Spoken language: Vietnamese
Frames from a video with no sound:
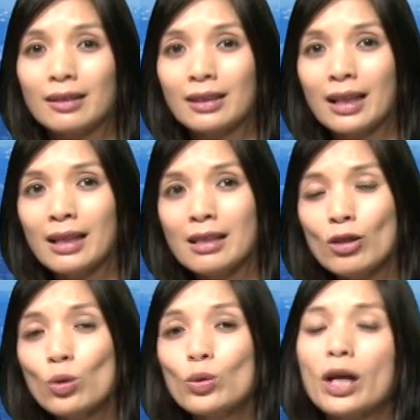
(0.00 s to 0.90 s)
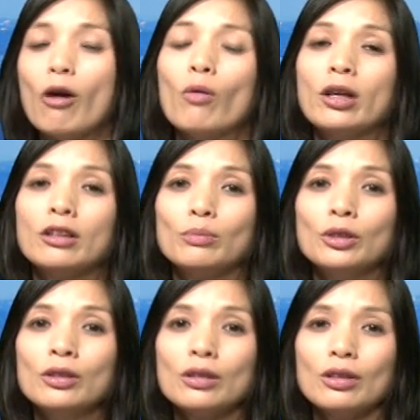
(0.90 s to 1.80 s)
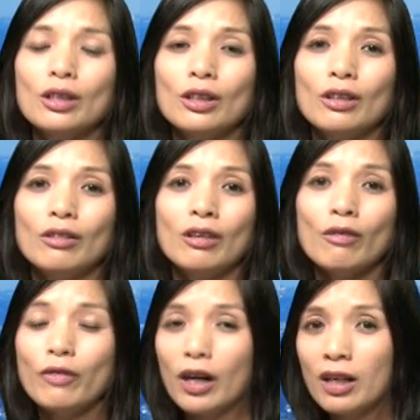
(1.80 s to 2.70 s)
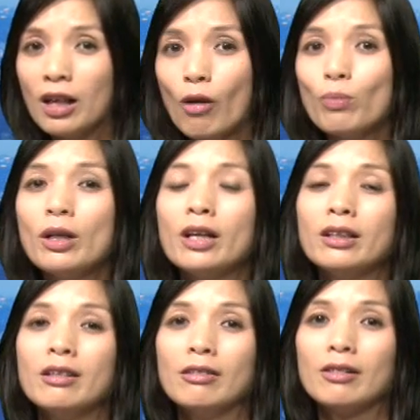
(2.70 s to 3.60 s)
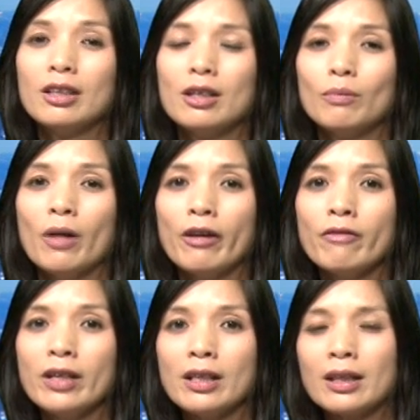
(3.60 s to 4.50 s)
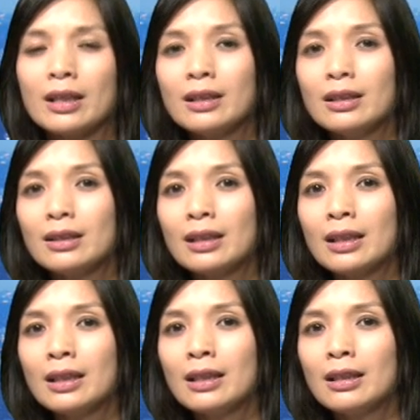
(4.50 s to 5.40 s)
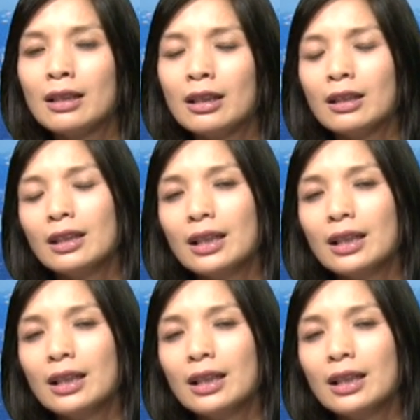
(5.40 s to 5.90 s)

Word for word: cái nhu cầu ở trong nước nó vẫn không lên được bởi vì cái cái uh,